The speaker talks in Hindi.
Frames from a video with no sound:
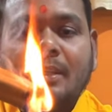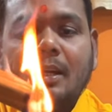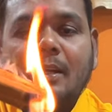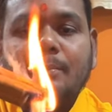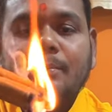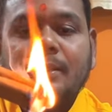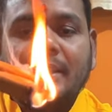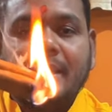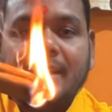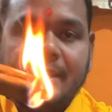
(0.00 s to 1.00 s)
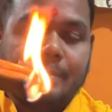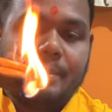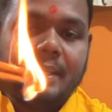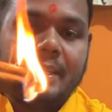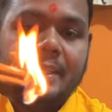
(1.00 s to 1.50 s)
अब देखना ये
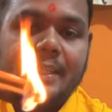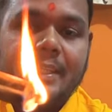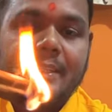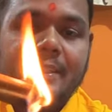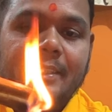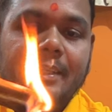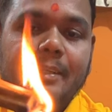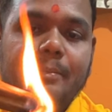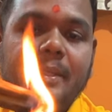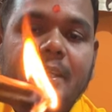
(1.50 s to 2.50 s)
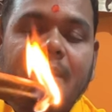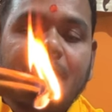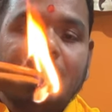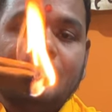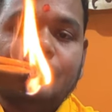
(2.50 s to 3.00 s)
पड़ेगा कि ये कितनी देर
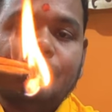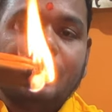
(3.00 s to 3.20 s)
में जो